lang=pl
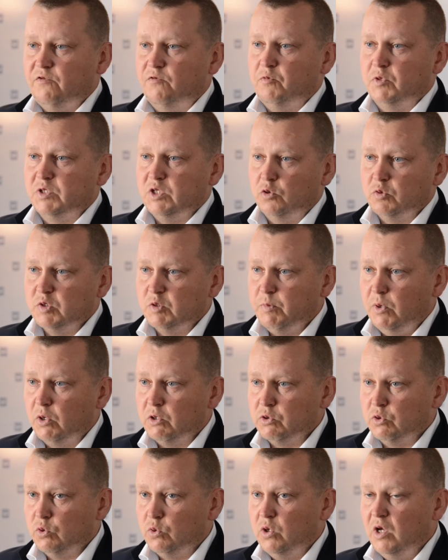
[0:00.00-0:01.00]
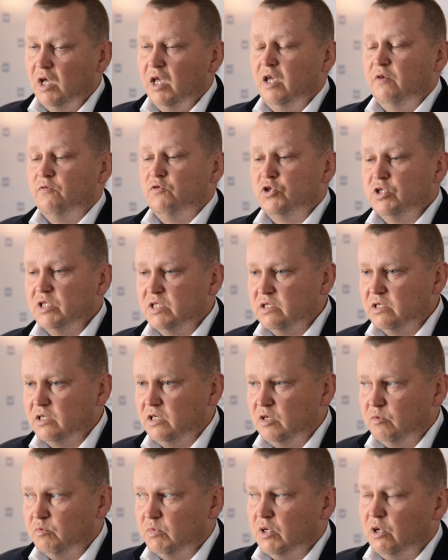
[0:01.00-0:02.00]
w Muzeum Sportu,
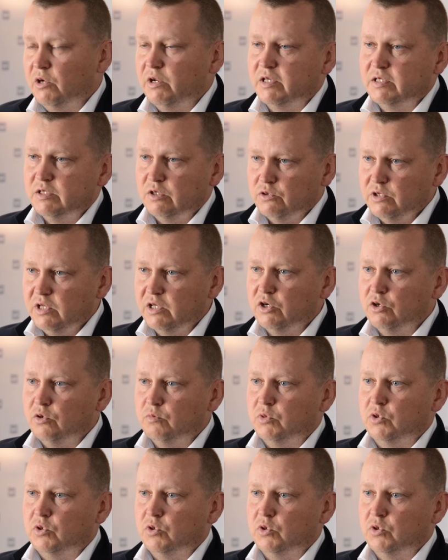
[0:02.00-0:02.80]
wszystkim kolekcjonerom,